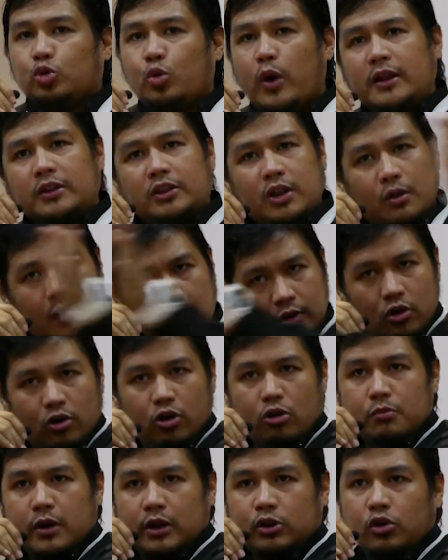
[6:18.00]
21 ko
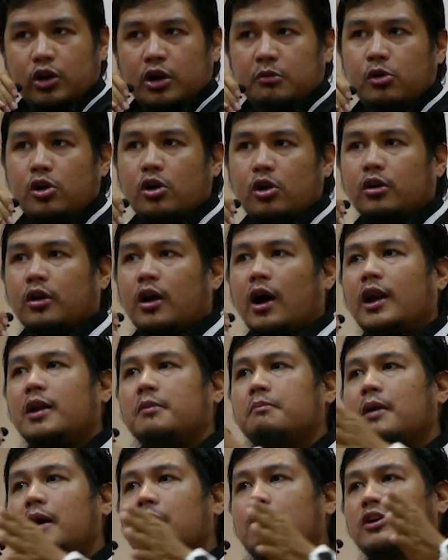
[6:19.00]
kumpletuhin mo 'yon.
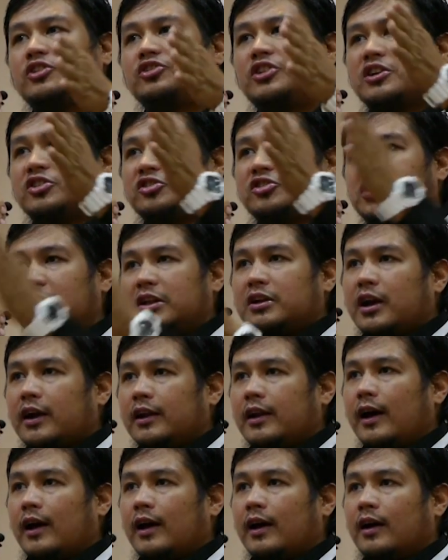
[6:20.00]
Halimbawa 16
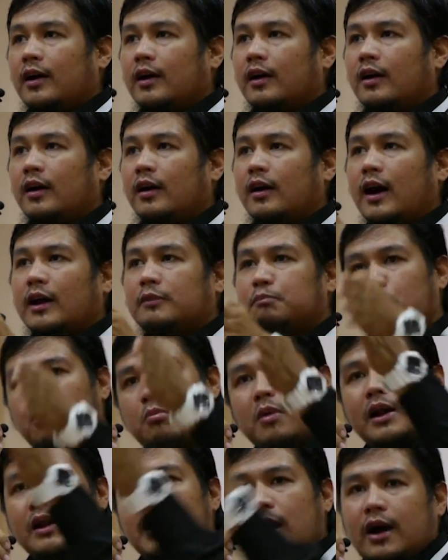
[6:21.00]
ka na at
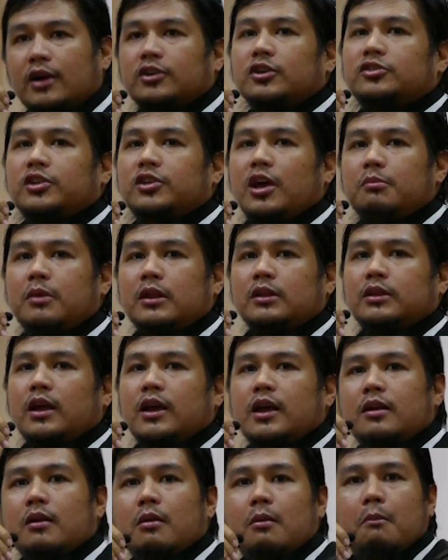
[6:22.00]
pumalya ka sa
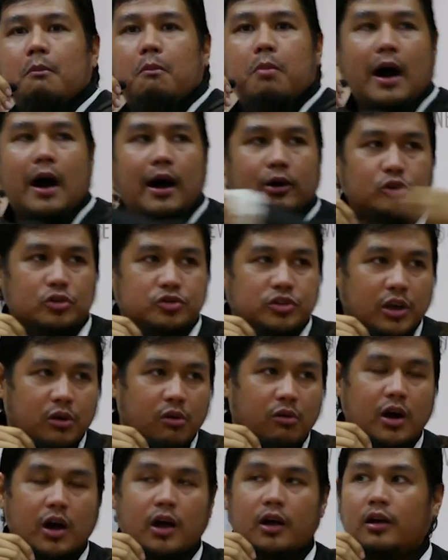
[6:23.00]
17, back to
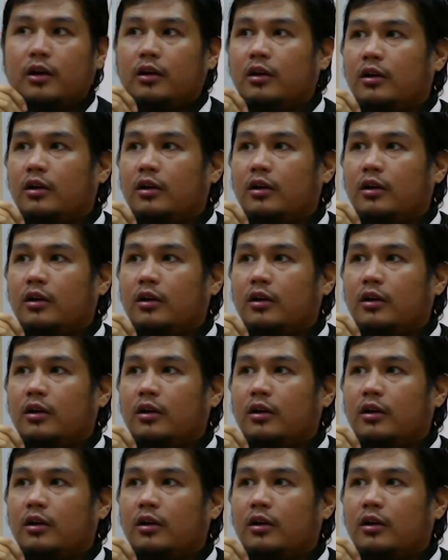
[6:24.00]
zero ka.